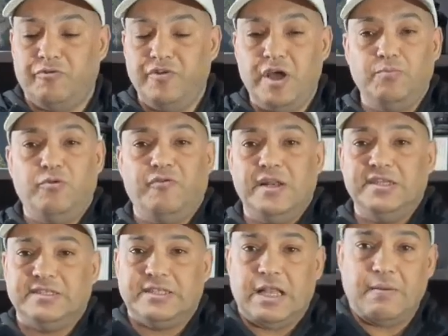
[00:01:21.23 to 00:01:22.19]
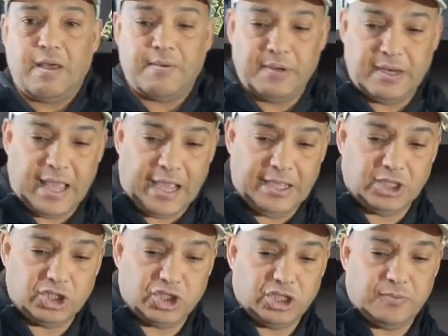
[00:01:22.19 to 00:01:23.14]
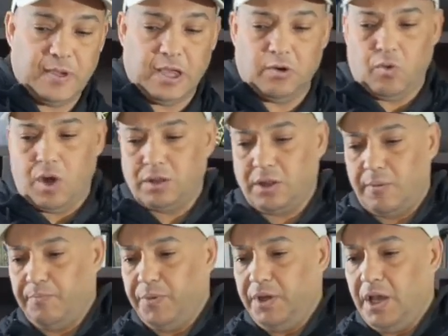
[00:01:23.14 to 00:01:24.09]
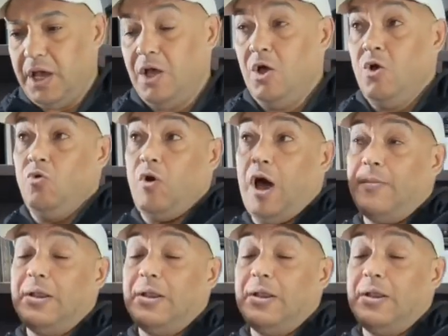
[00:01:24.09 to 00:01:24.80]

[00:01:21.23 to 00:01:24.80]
ده سفيان بوفال استلمها من ناحية الشمال وقطم بيها